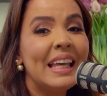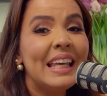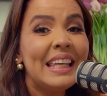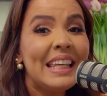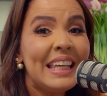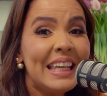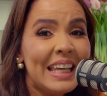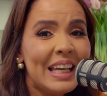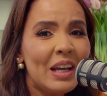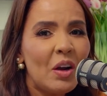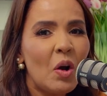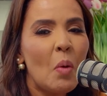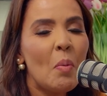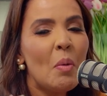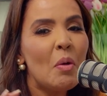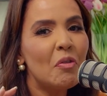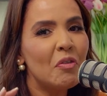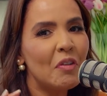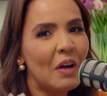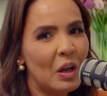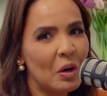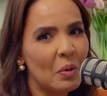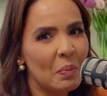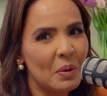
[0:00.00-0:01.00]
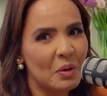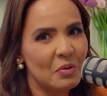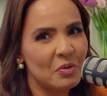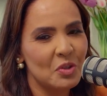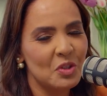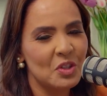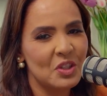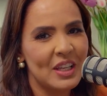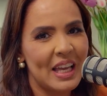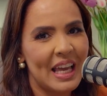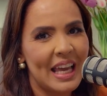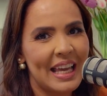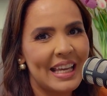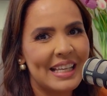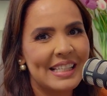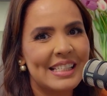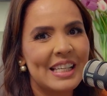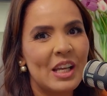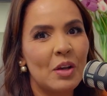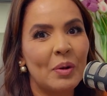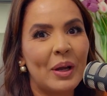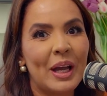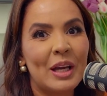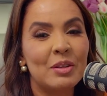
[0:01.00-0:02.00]
E, como eu falo para vocês,
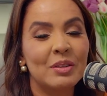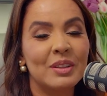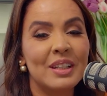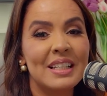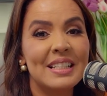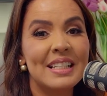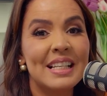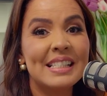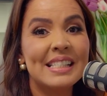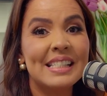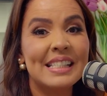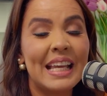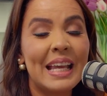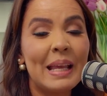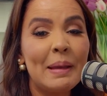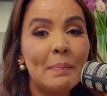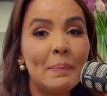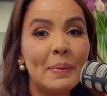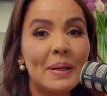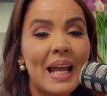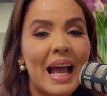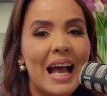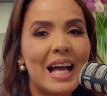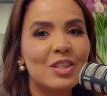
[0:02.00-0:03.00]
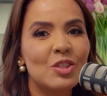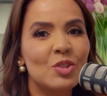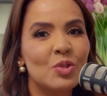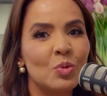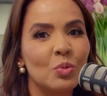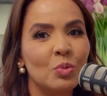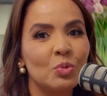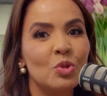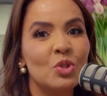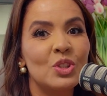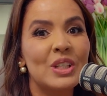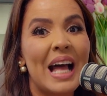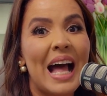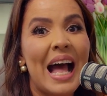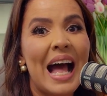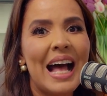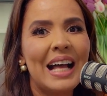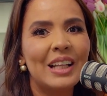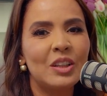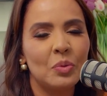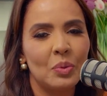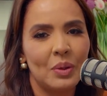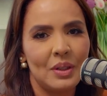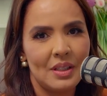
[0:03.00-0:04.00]
eu quero trazer sempre assuntos
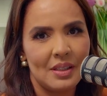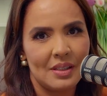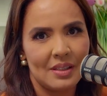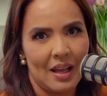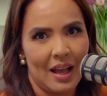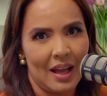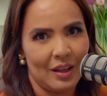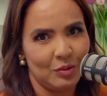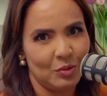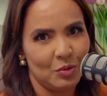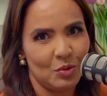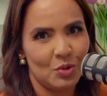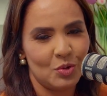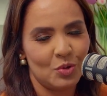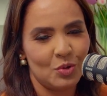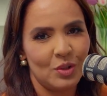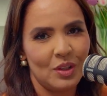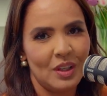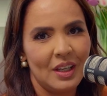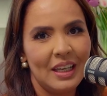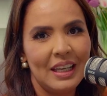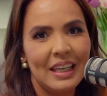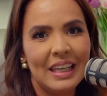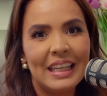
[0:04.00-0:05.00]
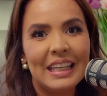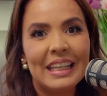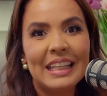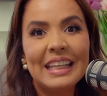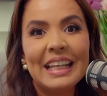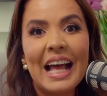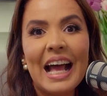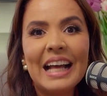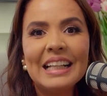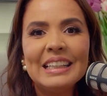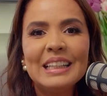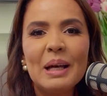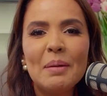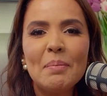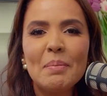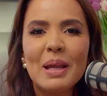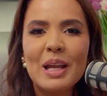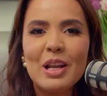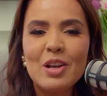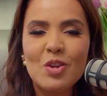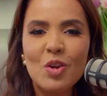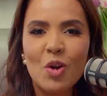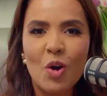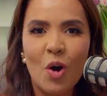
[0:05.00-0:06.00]
atualizados. E nada
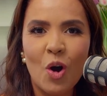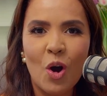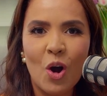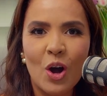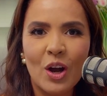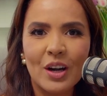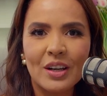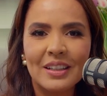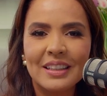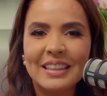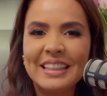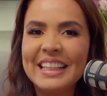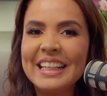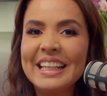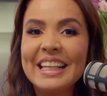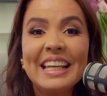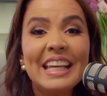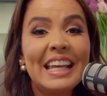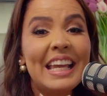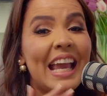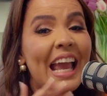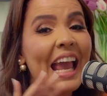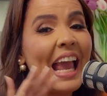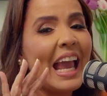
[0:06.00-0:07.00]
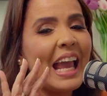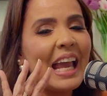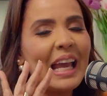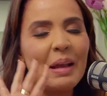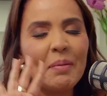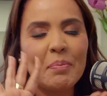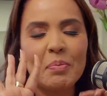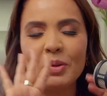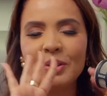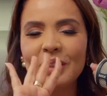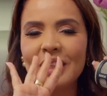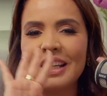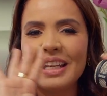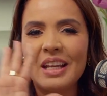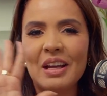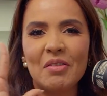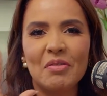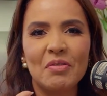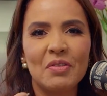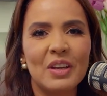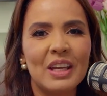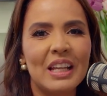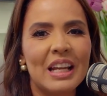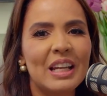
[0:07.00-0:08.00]
melhor, ninguém poderia
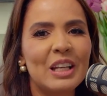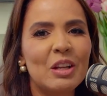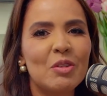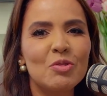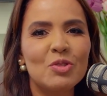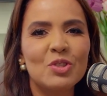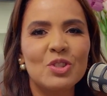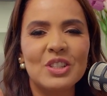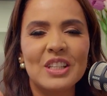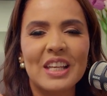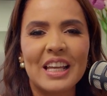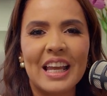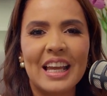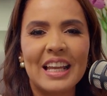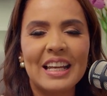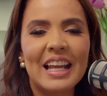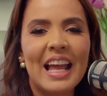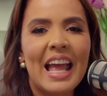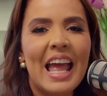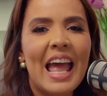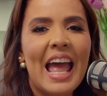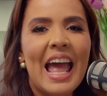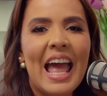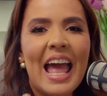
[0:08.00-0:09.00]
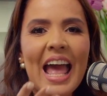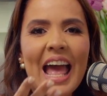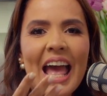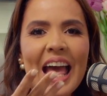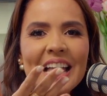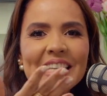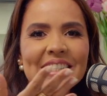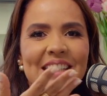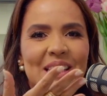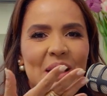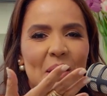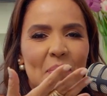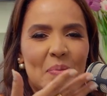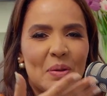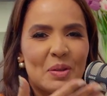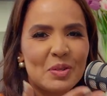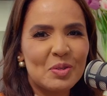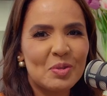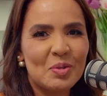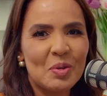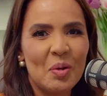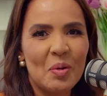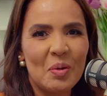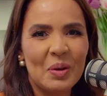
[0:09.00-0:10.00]
vir a não ser esta
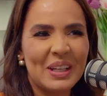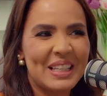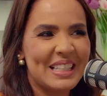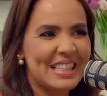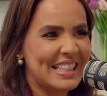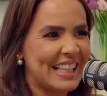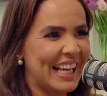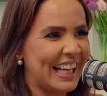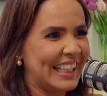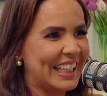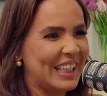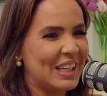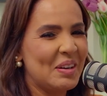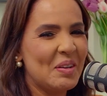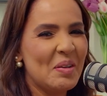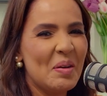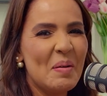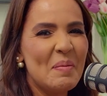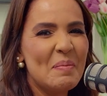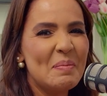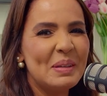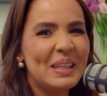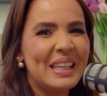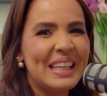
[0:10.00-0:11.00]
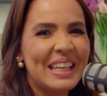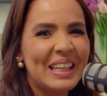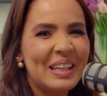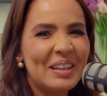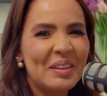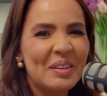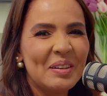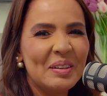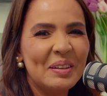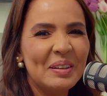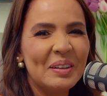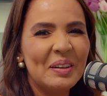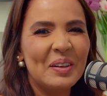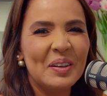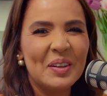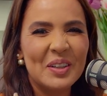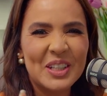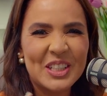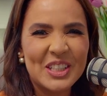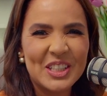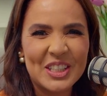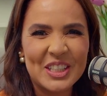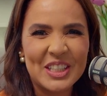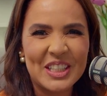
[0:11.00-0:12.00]
pessoa que está aqui comigo
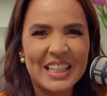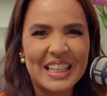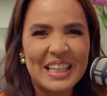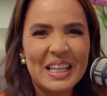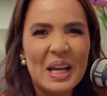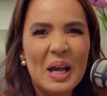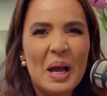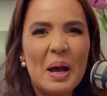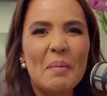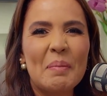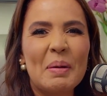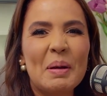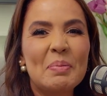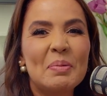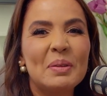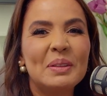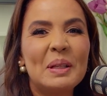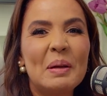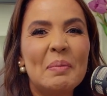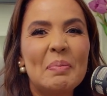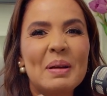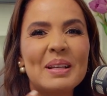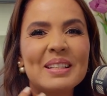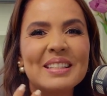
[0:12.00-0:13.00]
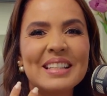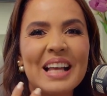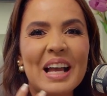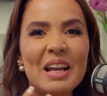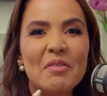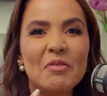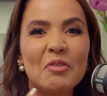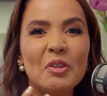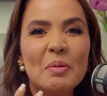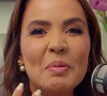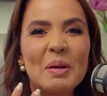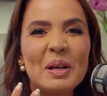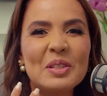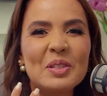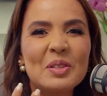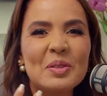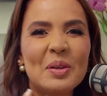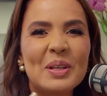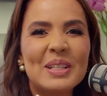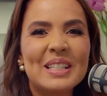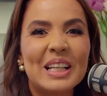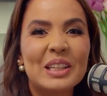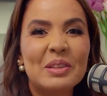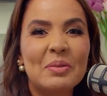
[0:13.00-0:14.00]
hoje para poder passar
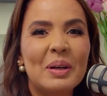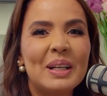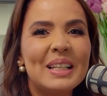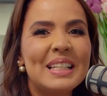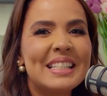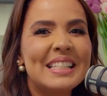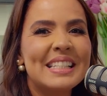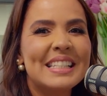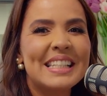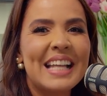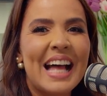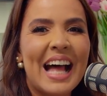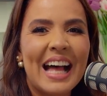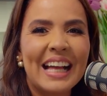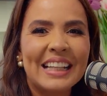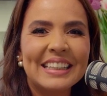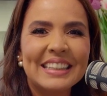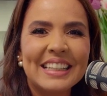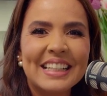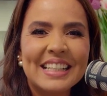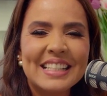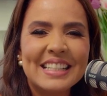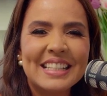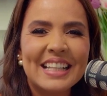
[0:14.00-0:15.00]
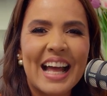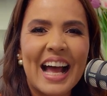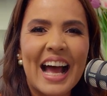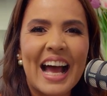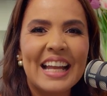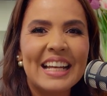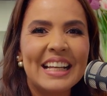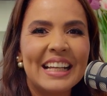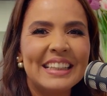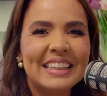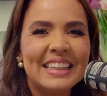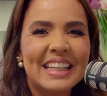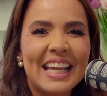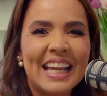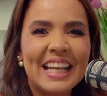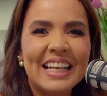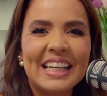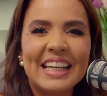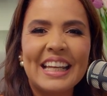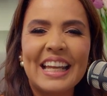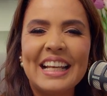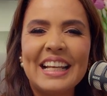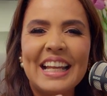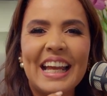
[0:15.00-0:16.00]
informações atualizadas na área
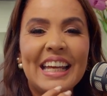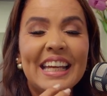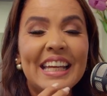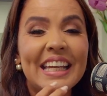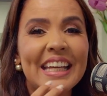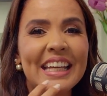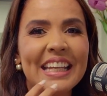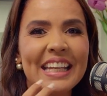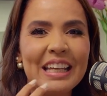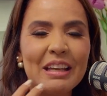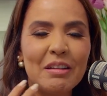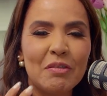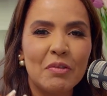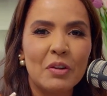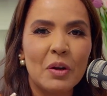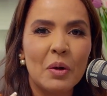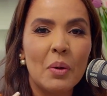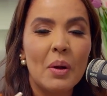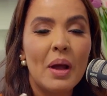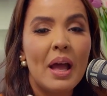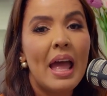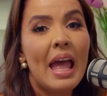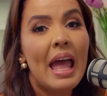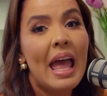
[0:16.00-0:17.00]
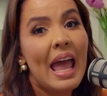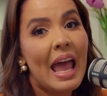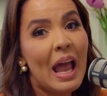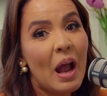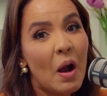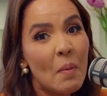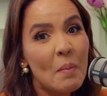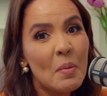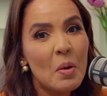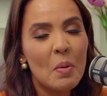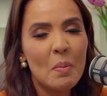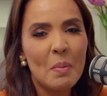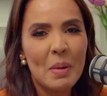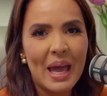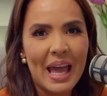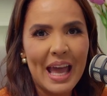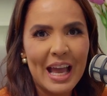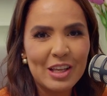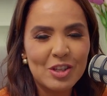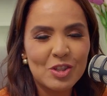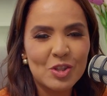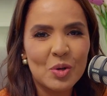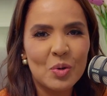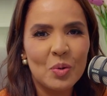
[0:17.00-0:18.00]
dele, que ele é incrível, é o meu
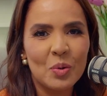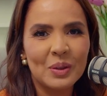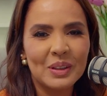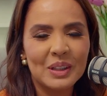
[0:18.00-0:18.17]
médico.